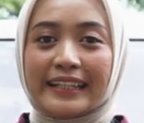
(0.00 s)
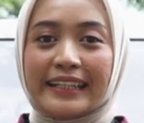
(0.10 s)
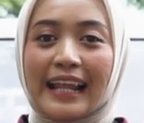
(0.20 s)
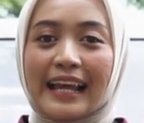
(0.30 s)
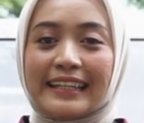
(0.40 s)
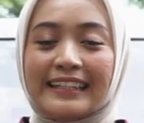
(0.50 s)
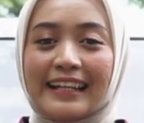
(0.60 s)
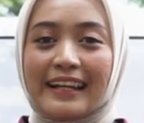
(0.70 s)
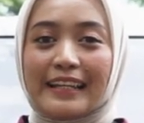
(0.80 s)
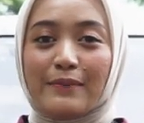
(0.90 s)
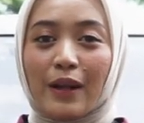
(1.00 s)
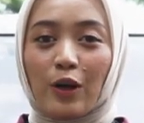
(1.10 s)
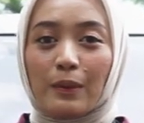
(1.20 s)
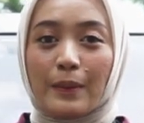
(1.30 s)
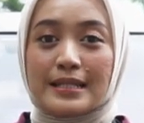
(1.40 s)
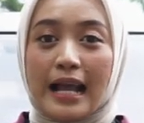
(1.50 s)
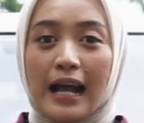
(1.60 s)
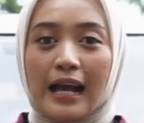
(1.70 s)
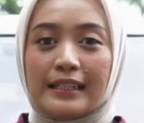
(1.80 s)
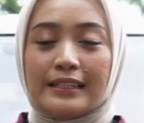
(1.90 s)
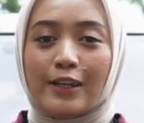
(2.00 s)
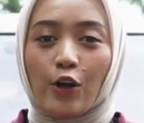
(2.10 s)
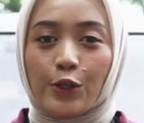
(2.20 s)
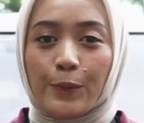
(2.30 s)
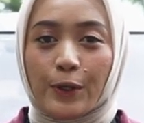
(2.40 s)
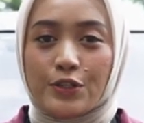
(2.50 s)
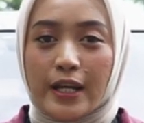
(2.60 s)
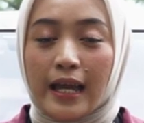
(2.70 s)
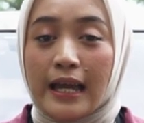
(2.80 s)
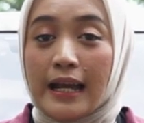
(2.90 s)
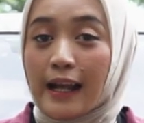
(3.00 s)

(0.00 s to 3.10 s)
ini lagi dan lagi melakukan pemasangan di Auto Project.